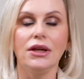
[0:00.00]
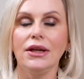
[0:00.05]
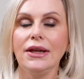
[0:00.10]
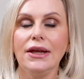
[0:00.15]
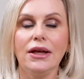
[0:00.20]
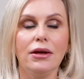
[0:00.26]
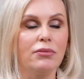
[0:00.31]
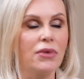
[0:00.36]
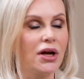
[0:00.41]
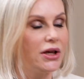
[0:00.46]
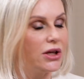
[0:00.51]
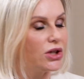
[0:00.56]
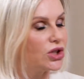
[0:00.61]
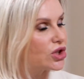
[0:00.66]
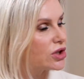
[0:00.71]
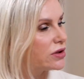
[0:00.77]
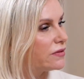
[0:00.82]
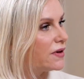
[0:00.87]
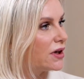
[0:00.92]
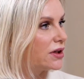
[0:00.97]
ни
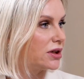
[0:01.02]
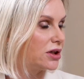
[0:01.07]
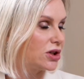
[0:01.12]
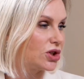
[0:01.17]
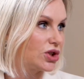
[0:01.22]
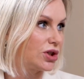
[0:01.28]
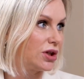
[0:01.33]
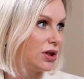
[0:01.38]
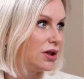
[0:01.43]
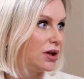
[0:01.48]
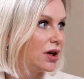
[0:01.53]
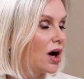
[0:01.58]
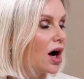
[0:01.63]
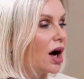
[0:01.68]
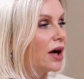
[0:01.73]
малейшего отношения.